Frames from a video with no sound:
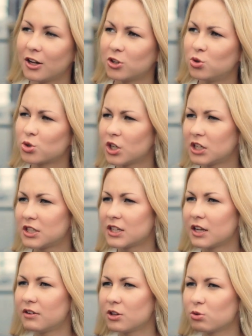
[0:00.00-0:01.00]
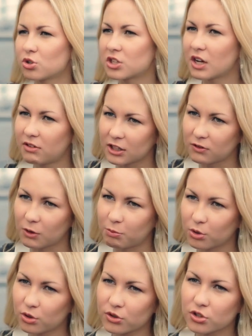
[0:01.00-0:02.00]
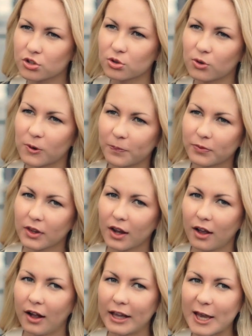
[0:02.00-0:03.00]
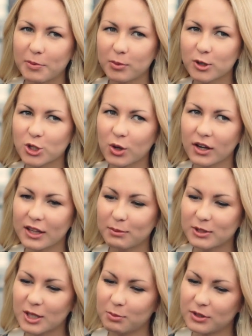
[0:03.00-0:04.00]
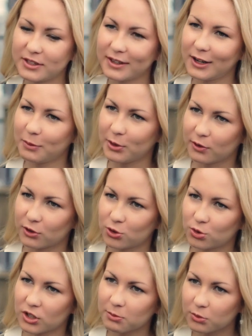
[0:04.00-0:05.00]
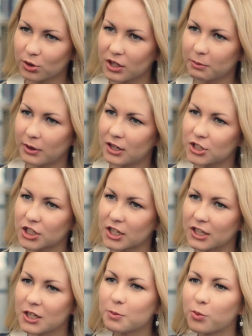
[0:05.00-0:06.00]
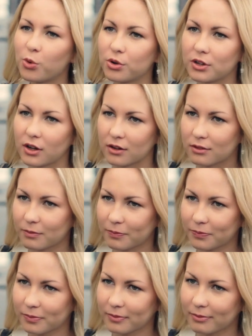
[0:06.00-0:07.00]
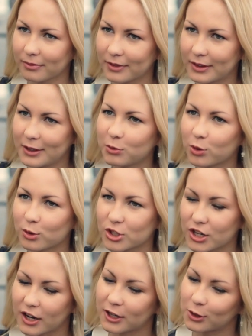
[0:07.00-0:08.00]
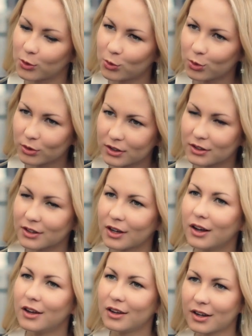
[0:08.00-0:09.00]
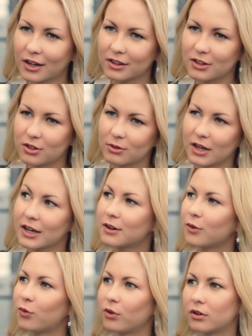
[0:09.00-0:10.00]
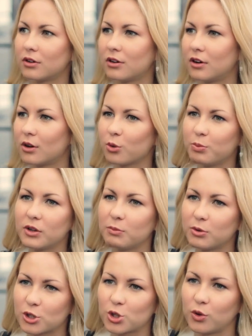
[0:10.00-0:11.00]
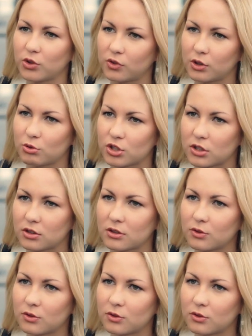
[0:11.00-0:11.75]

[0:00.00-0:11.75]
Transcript: Ксюша, я тебе, наверное, уже задавала этот вопрос, но я помню, что когда мы с тобой сделали первый сюжет, многие болельщики не поняли немножко, откуда ты, как, ты, как э, Рубин пришел в твою жизнь.